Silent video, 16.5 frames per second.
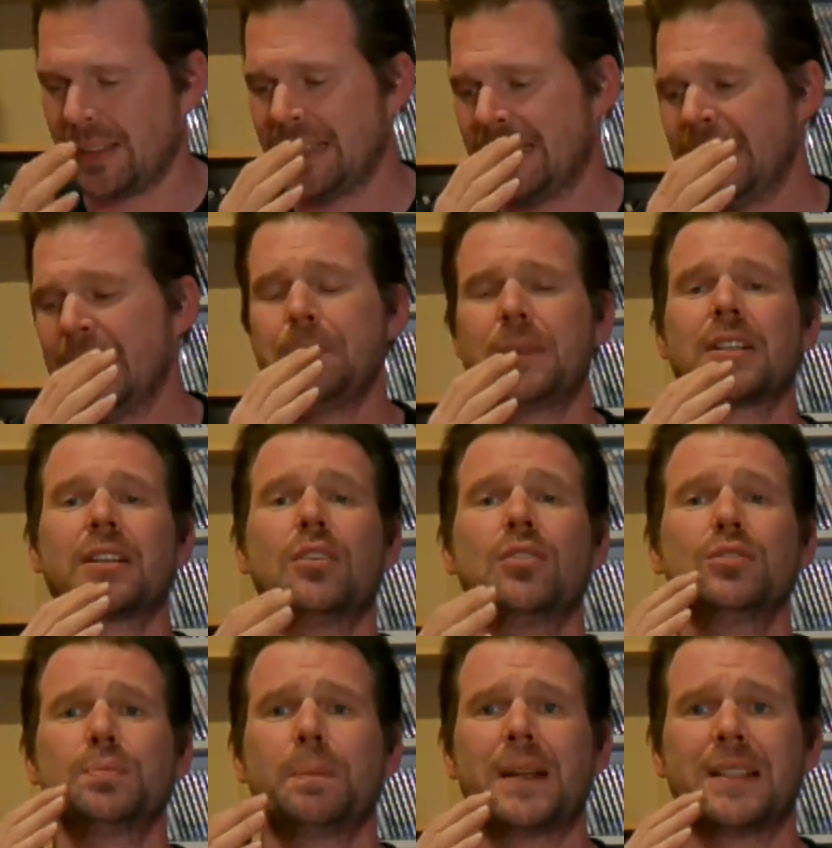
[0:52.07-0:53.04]
Ich liebte
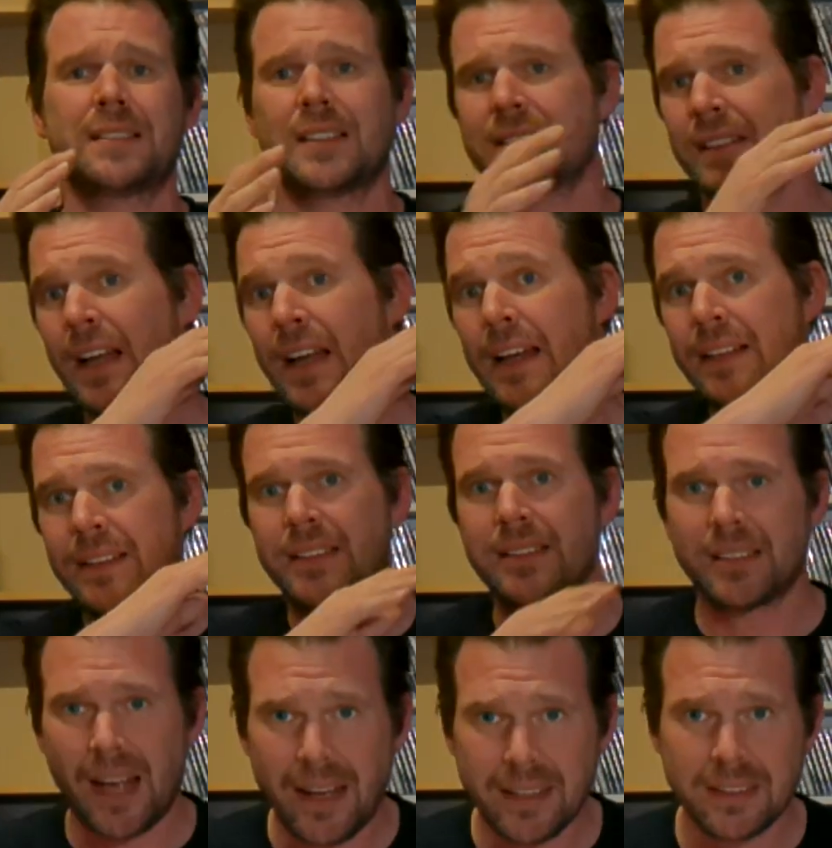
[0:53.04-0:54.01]
Ghostbusters, die
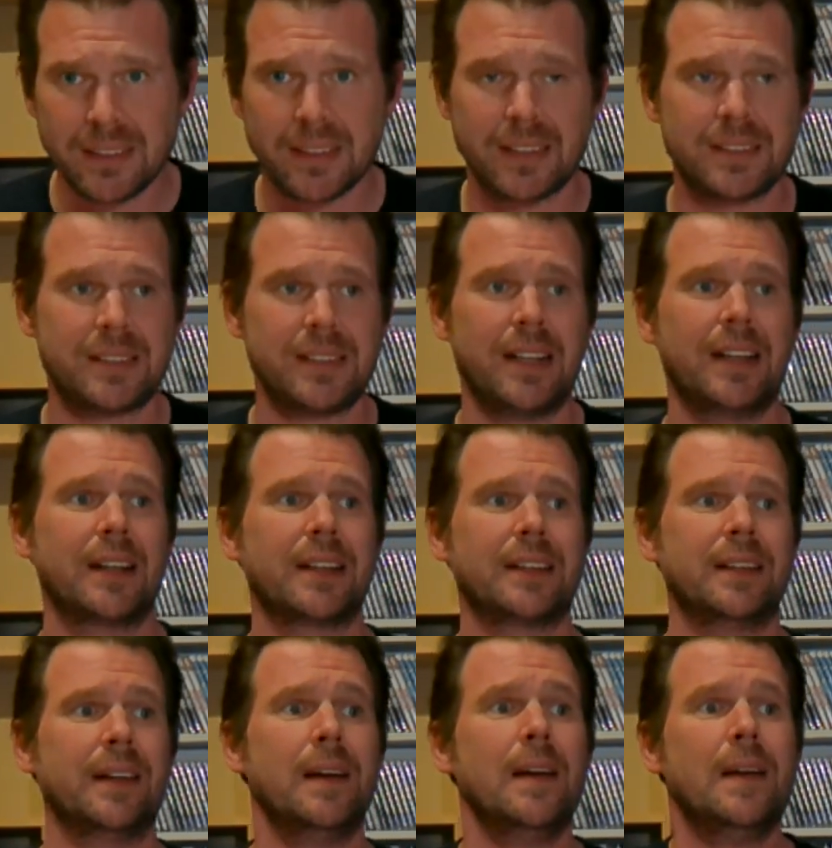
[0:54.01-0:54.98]

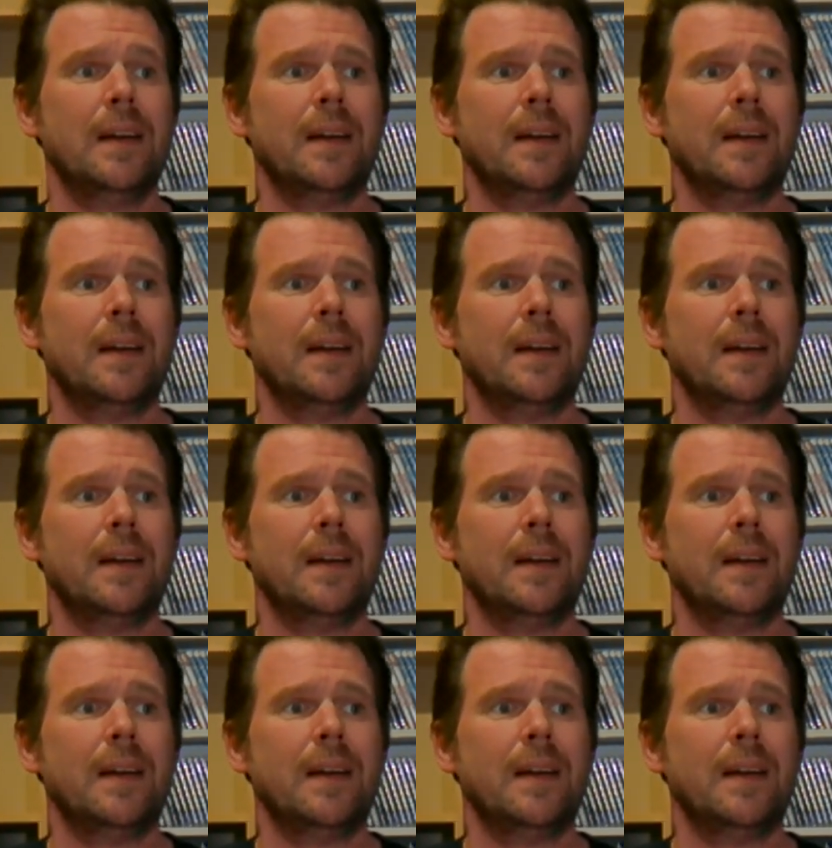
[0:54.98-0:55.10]
Zeichentrickserie.